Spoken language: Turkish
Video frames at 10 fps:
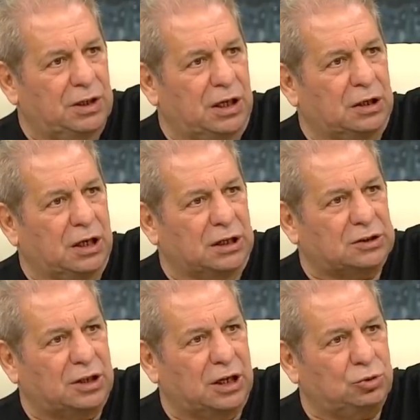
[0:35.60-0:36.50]
Fener
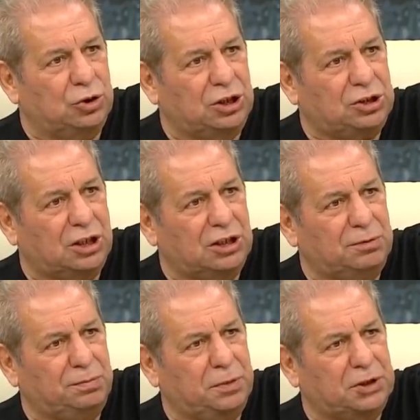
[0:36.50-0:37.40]
Galatasaray, Cüneyt
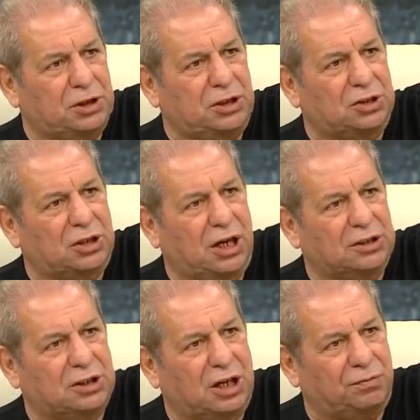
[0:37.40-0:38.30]
Çakır, Beşiktaş
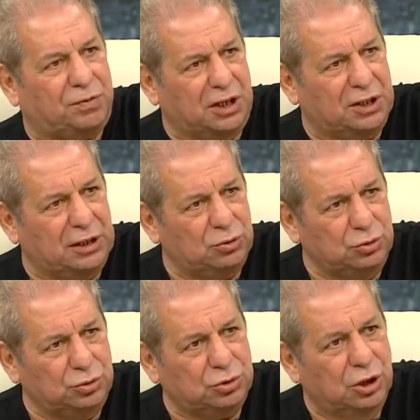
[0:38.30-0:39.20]
Galatasaray.
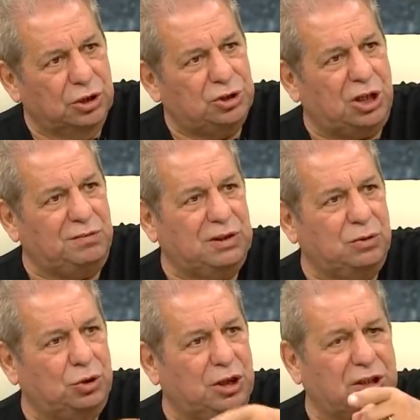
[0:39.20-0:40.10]
fıradaydınız
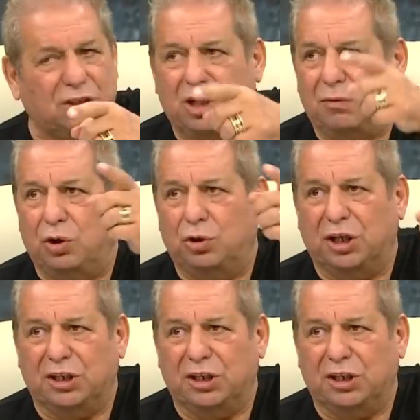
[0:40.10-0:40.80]
çevir öteki, çevir